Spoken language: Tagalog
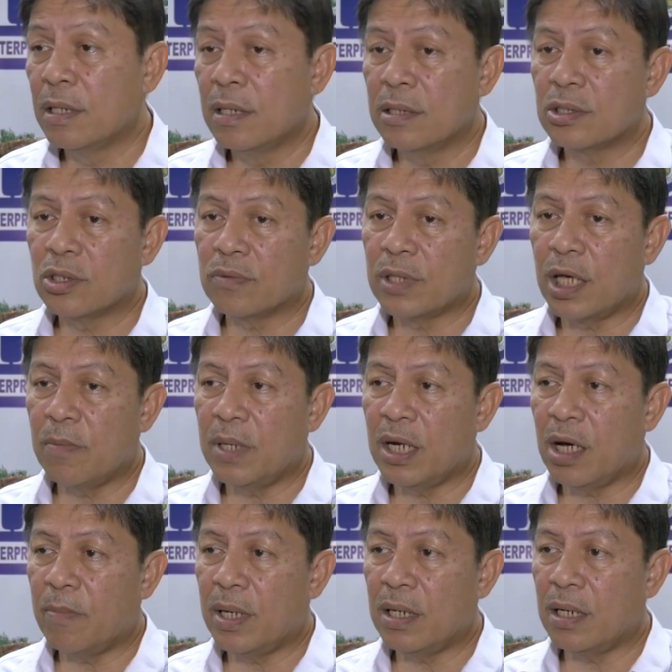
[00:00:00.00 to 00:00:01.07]
So dahil may
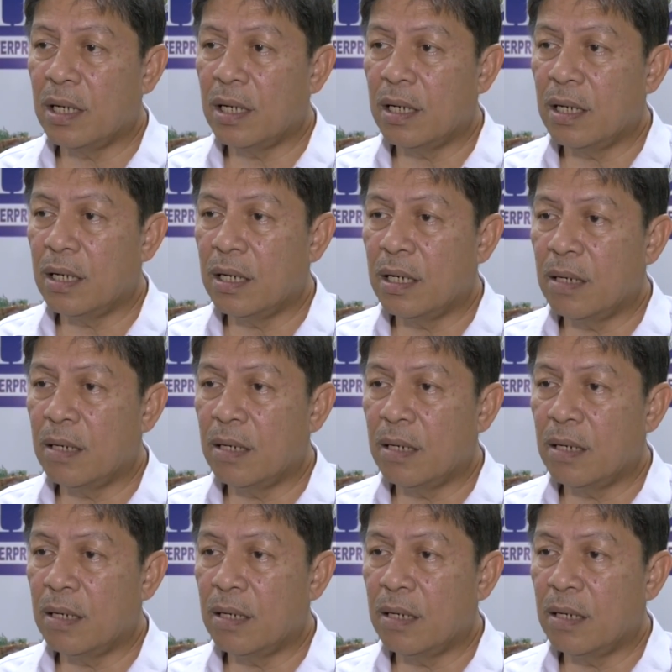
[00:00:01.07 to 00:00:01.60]
naman na uh,